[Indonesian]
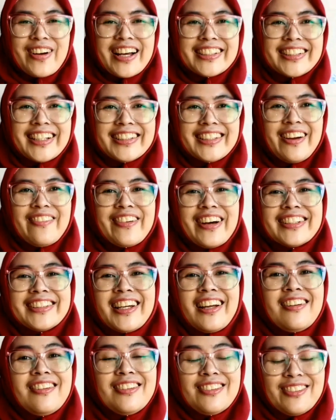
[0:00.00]
bahasanya
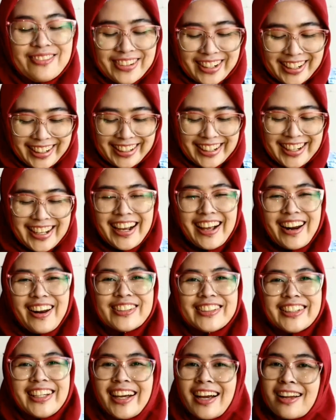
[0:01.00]
bahasa lumer
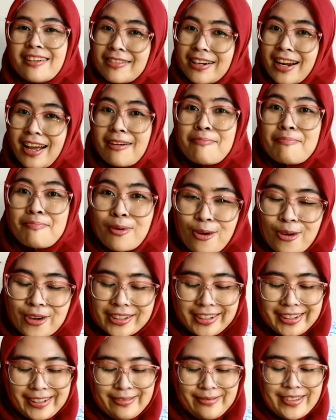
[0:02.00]
kalau saya kan enak empuk
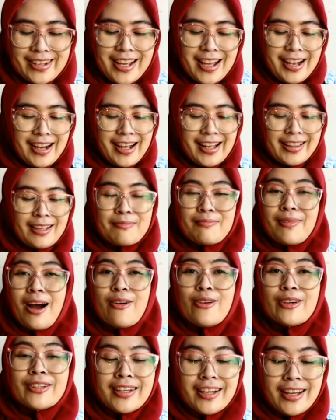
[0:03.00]
nah, kata
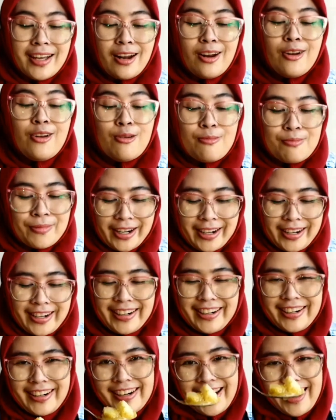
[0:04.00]
Mbak Ut
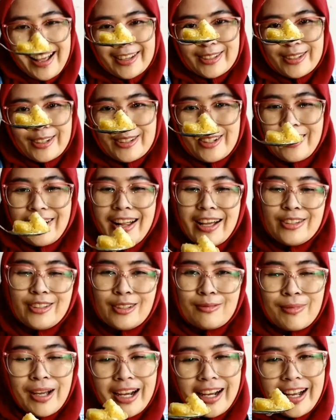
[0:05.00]
lumer langsung yuk
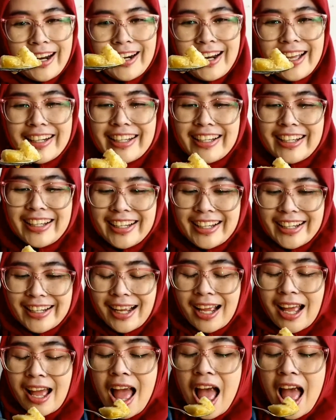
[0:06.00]
lanjut makan lagi